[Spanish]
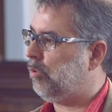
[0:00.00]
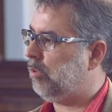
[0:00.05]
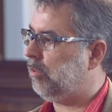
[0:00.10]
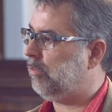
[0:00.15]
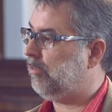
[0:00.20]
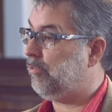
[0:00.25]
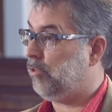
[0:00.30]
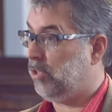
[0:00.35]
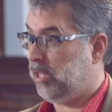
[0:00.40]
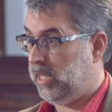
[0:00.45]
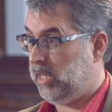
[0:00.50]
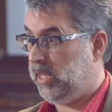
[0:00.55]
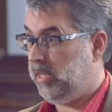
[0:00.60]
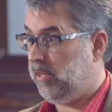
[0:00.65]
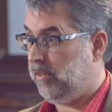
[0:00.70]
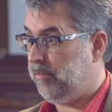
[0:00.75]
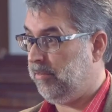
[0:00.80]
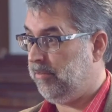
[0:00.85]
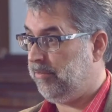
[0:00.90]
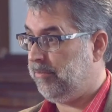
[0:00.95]
perdonar
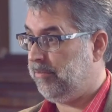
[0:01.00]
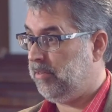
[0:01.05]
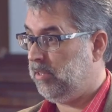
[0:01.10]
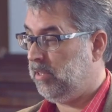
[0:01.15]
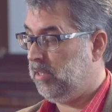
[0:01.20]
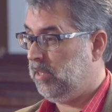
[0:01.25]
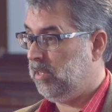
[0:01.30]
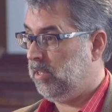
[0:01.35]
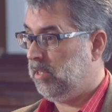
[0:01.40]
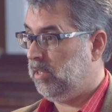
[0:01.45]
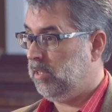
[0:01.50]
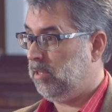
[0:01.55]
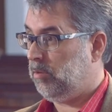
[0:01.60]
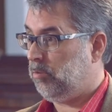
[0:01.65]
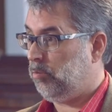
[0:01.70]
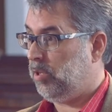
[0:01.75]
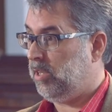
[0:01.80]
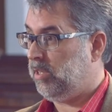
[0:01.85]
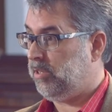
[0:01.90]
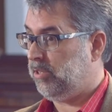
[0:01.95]

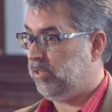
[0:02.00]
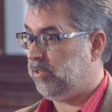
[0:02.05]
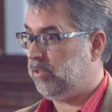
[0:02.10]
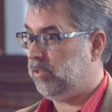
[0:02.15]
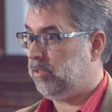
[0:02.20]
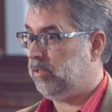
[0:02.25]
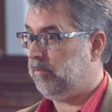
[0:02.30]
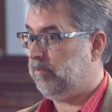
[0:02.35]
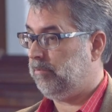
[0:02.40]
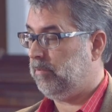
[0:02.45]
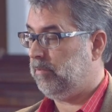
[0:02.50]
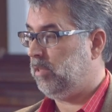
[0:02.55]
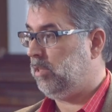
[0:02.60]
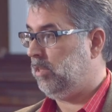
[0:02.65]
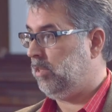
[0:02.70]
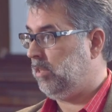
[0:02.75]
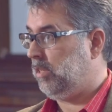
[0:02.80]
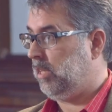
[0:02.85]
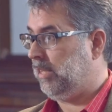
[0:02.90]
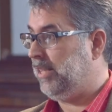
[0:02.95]
era
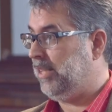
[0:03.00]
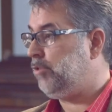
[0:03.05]
literalmente